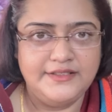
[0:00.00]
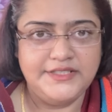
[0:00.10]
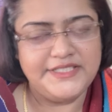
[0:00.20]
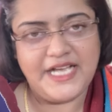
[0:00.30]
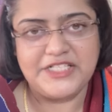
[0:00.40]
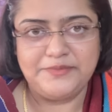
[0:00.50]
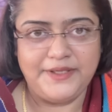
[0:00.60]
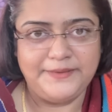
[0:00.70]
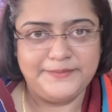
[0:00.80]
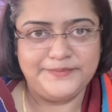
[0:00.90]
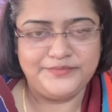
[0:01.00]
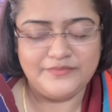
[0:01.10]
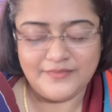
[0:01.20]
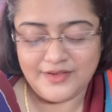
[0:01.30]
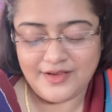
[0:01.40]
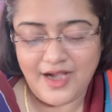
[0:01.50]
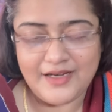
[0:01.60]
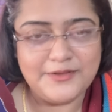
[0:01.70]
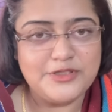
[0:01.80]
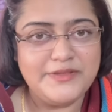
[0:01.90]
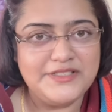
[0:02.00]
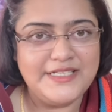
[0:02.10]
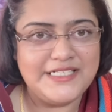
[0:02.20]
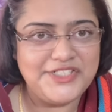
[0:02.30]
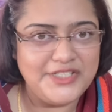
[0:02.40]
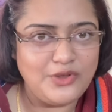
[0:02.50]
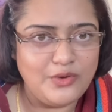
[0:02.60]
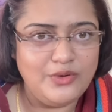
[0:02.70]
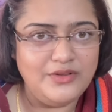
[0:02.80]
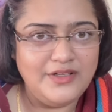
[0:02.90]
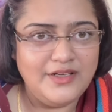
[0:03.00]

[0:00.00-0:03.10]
সেটা আসবেই খারাপ সময় যেটা এসছে তখন